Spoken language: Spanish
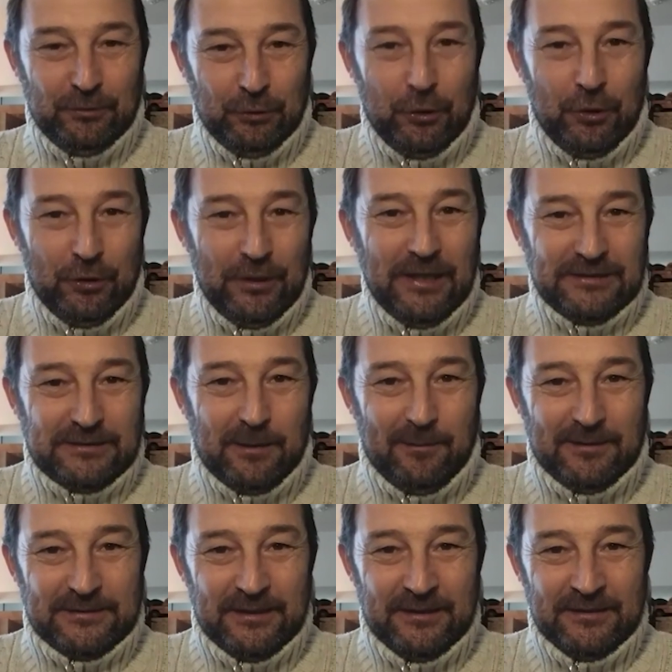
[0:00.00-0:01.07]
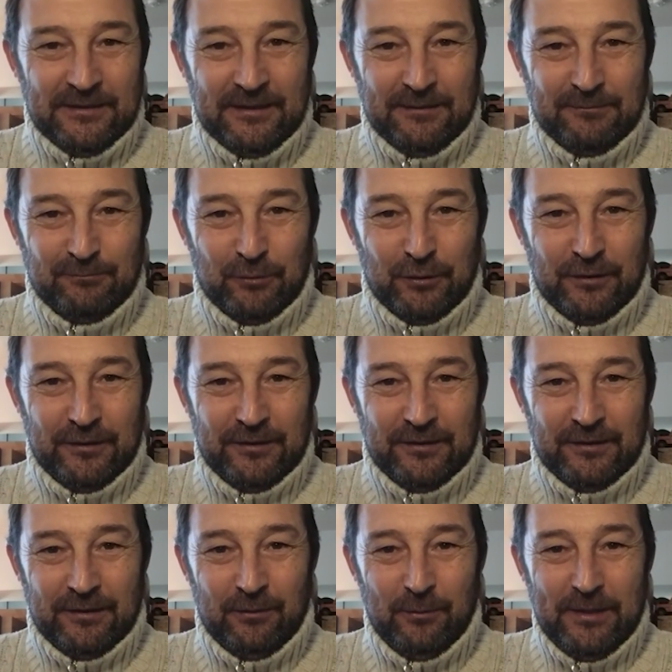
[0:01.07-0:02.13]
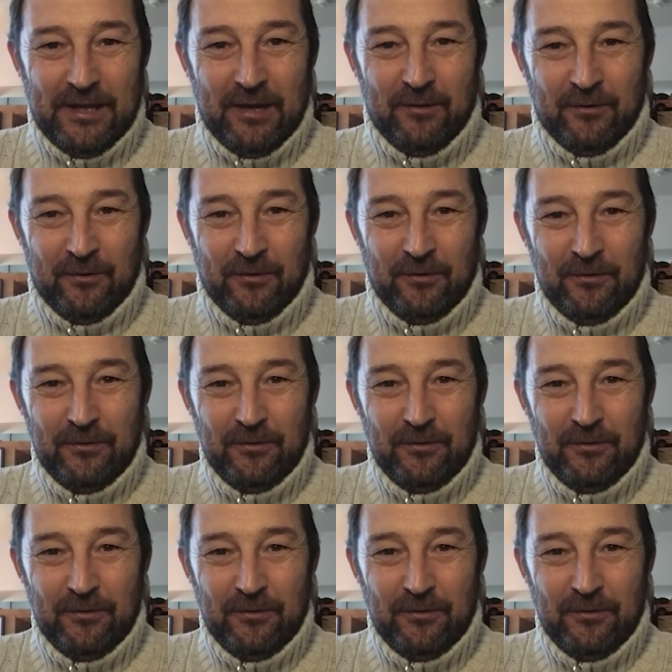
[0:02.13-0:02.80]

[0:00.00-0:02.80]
yo, creo que ya estabas en, en, ¿o no?